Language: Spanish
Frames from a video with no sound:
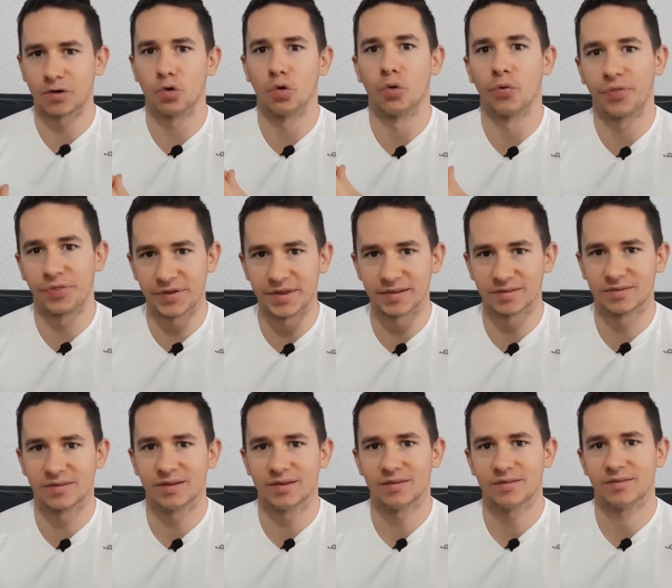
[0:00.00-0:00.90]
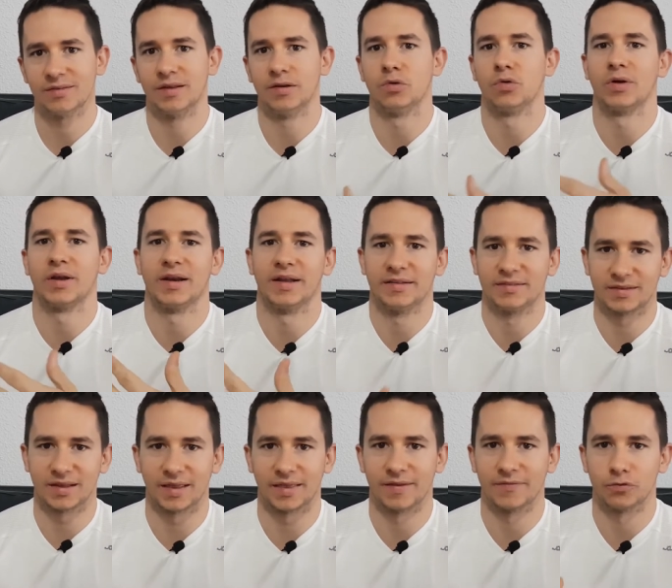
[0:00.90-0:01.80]
consciente de lo que le
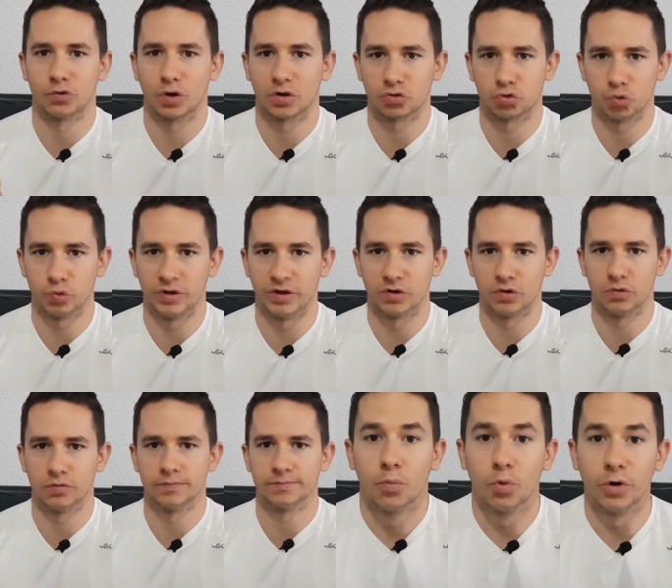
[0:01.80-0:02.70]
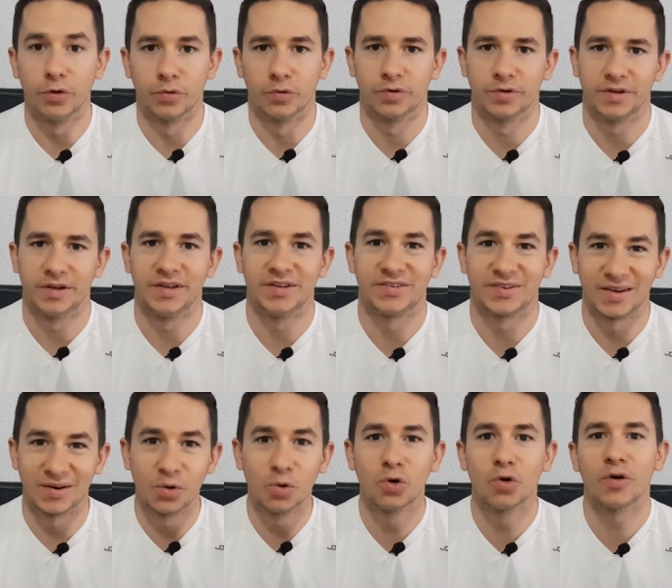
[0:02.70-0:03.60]
está dando a su hijo. Bueno, y
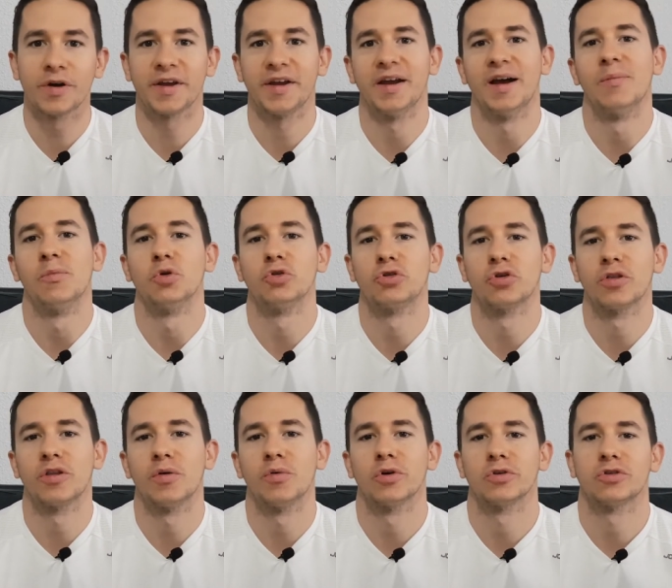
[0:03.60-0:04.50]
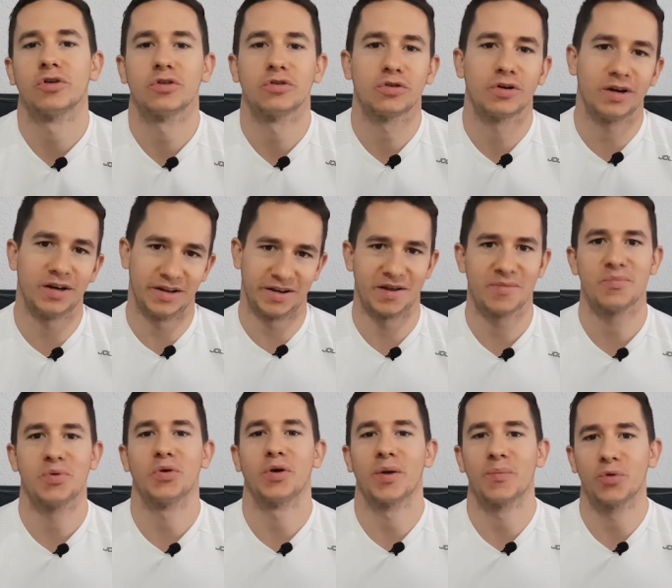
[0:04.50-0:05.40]
seguro que a muchos de vosotros el
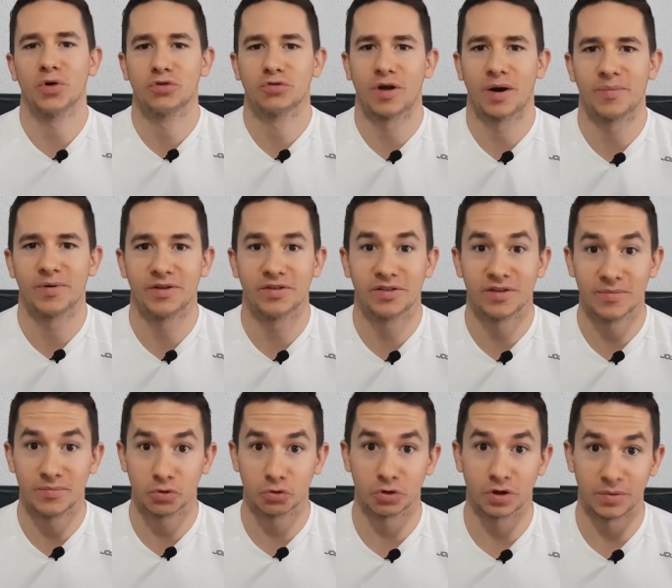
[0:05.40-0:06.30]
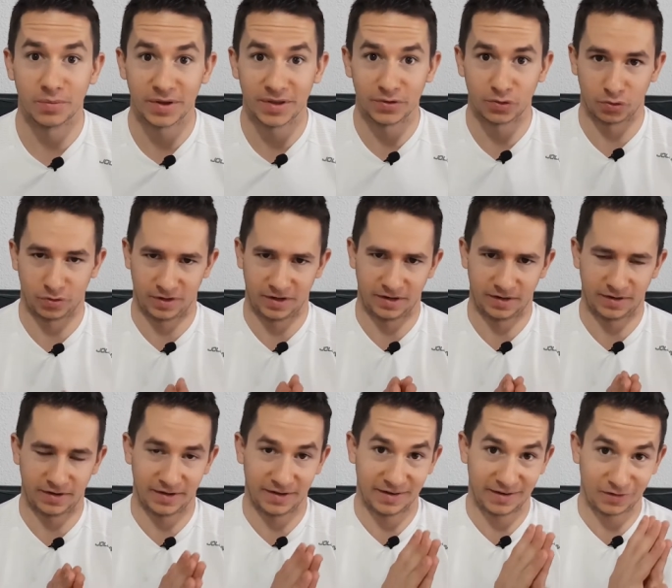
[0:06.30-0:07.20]
ejemplo que he puesto al principio del vídeo de
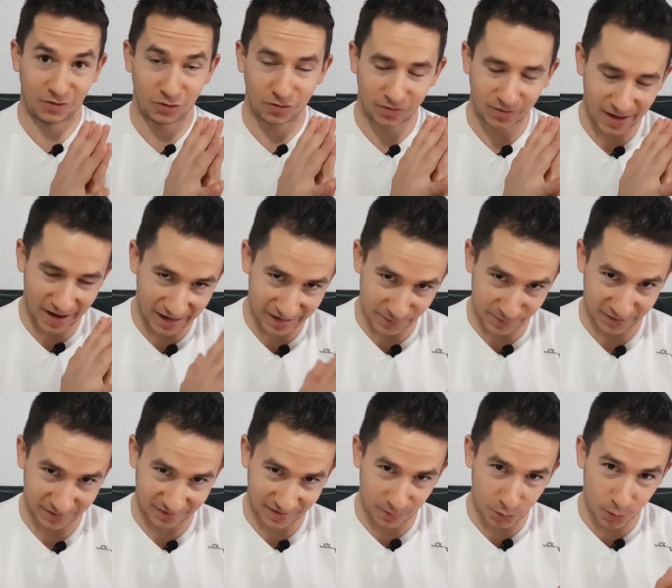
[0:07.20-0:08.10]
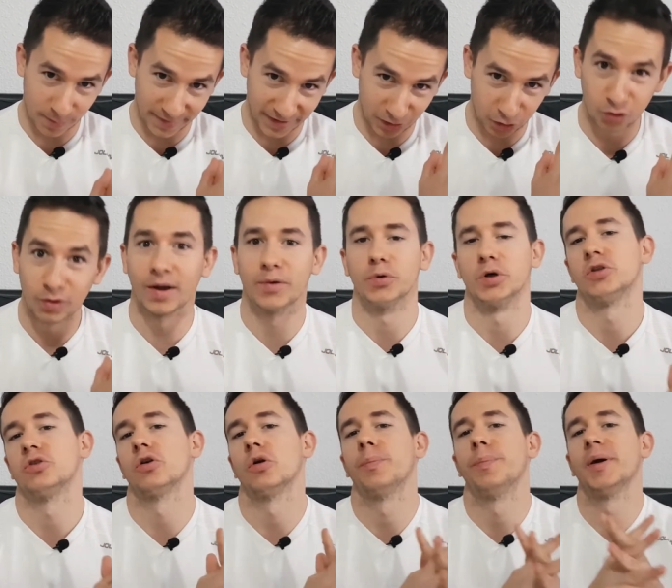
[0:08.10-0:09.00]
que alimentamos mejor a
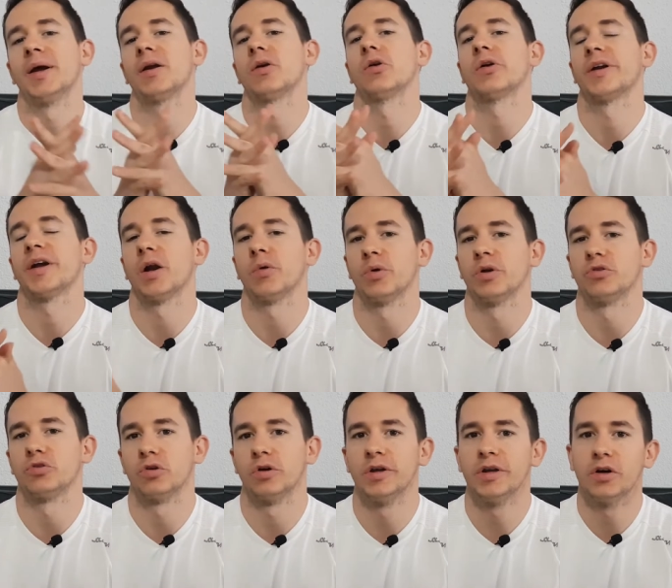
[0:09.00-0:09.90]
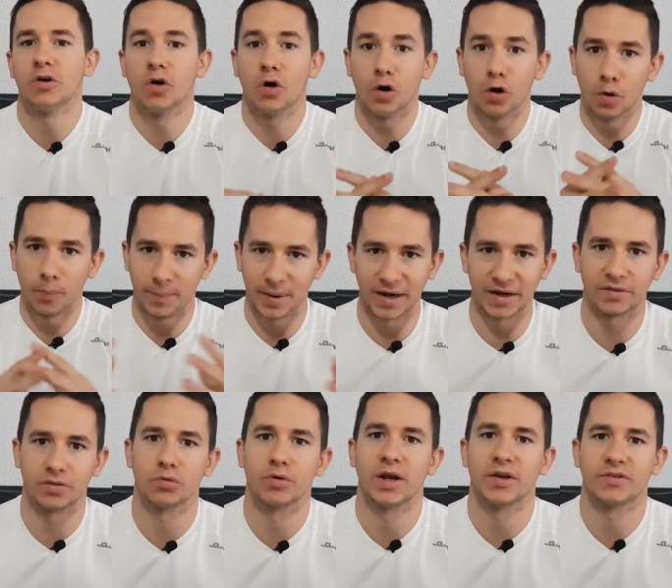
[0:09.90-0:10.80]
nuestros perros que a nuestros hijos os
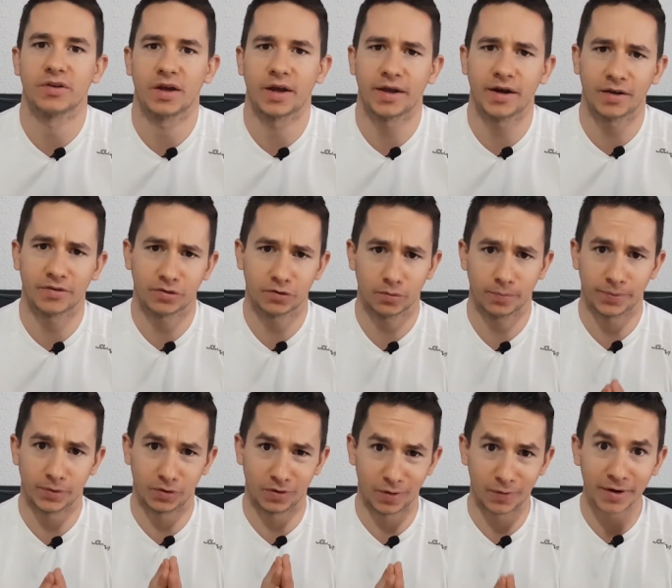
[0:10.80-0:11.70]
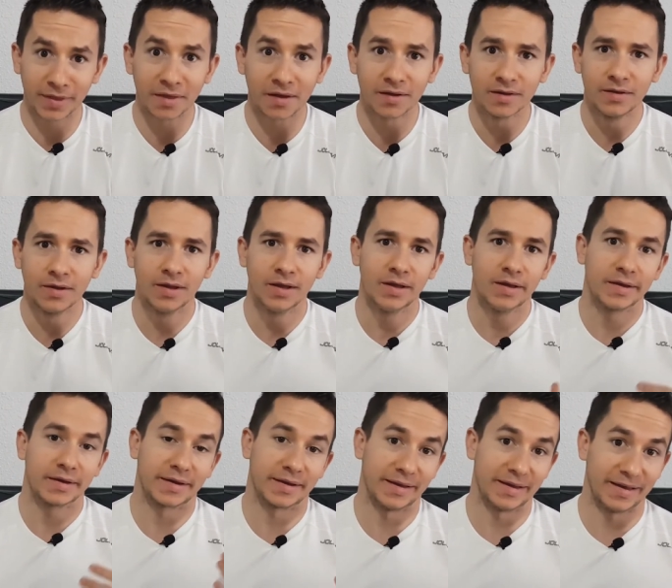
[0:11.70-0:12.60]
parece una exageración, pero la verdad
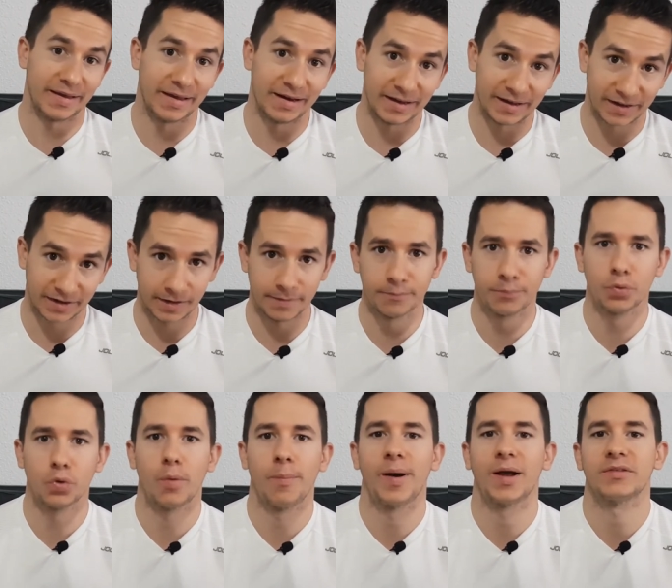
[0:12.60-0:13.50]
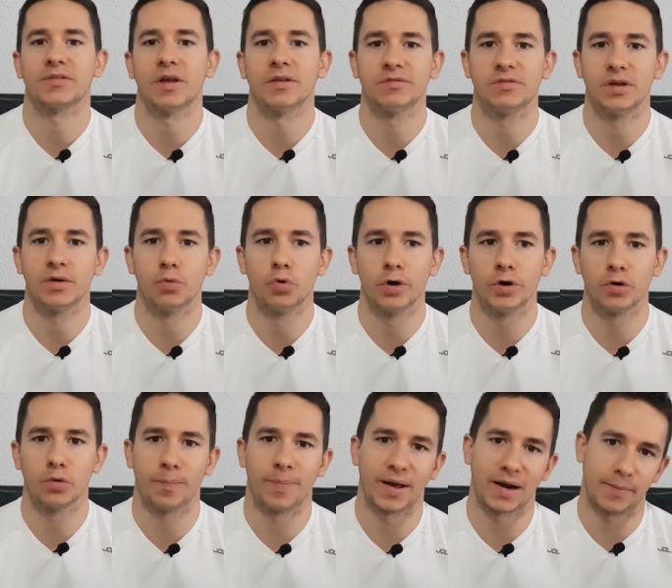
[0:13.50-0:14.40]
que el ejemplo es bastante
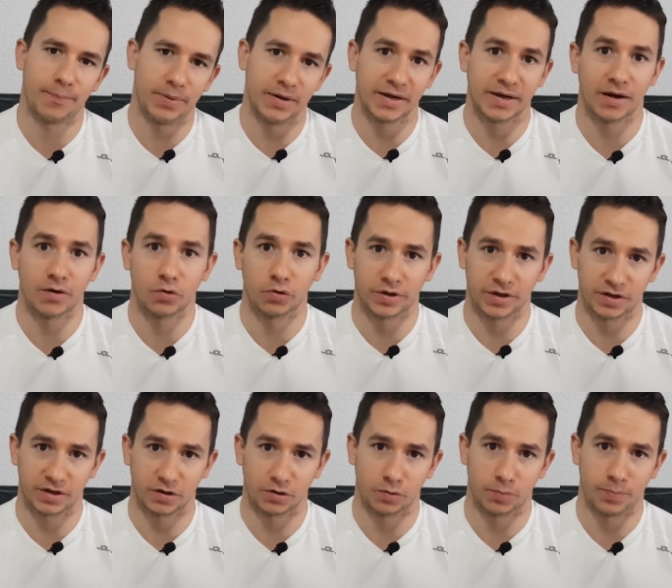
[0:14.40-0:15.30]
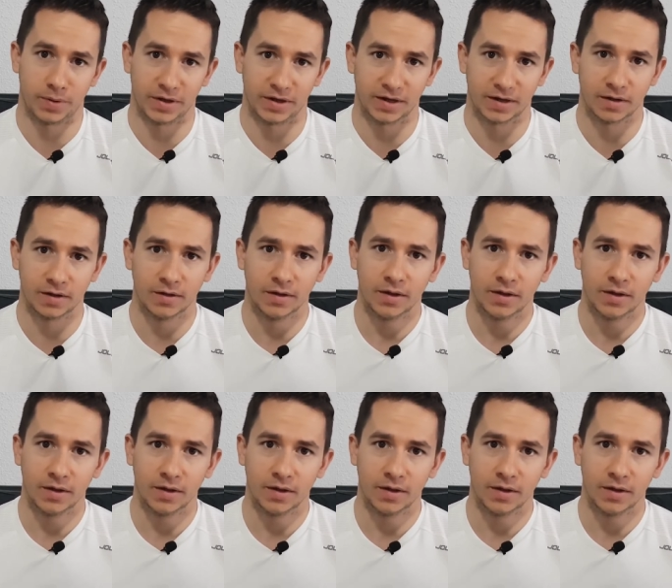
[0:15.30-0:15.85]
bueno para explicar lo que quiero explicar.